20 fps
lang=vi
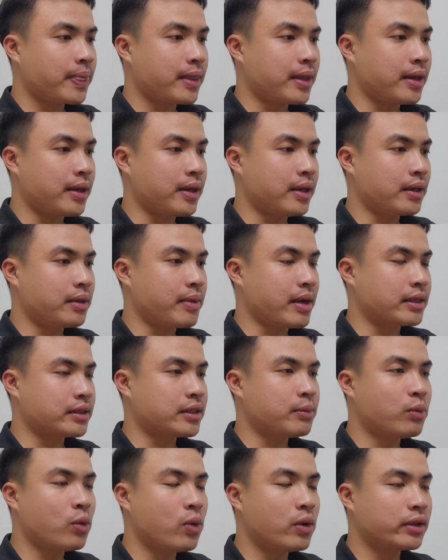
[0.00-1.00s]
thì các bạn
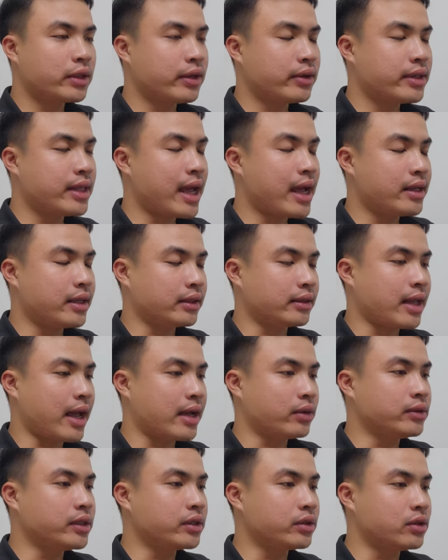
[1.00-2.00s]
sẽ mua theo cái giá hiện
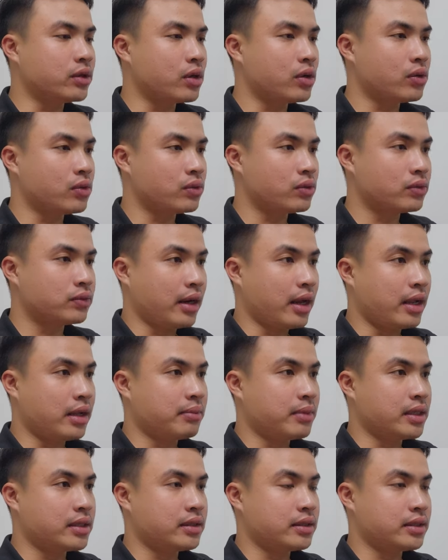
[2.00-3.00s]
tại của thị trường luôn đây
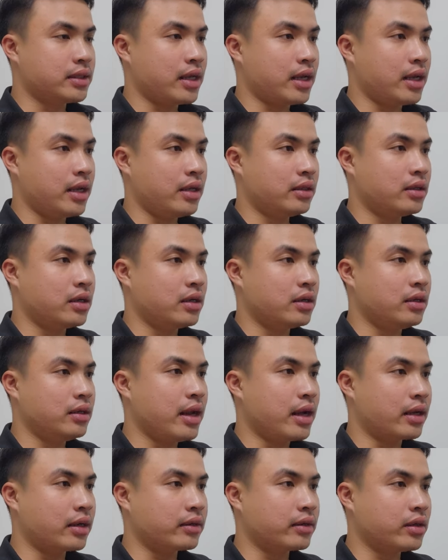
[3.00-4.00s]
mình sẽ thử
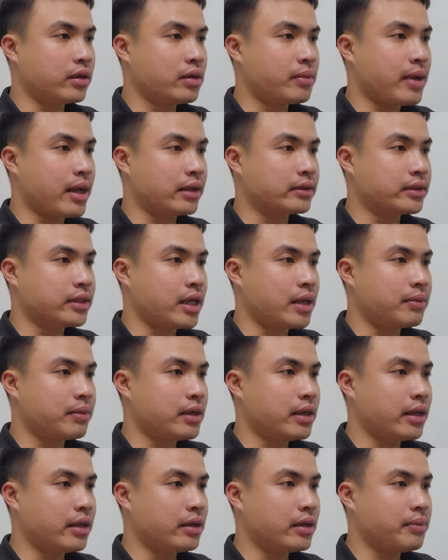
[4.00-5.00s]
đặt cho các bạn xem
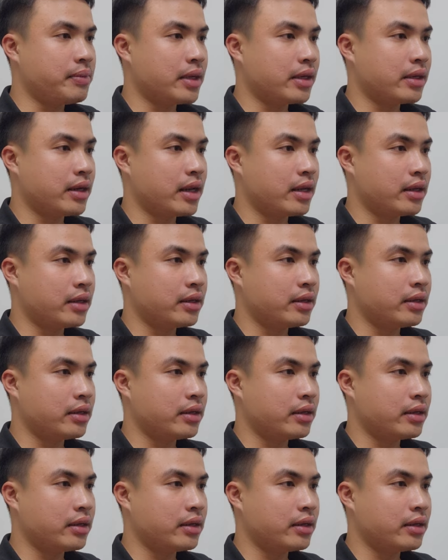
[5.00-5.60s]
với lệnh limit này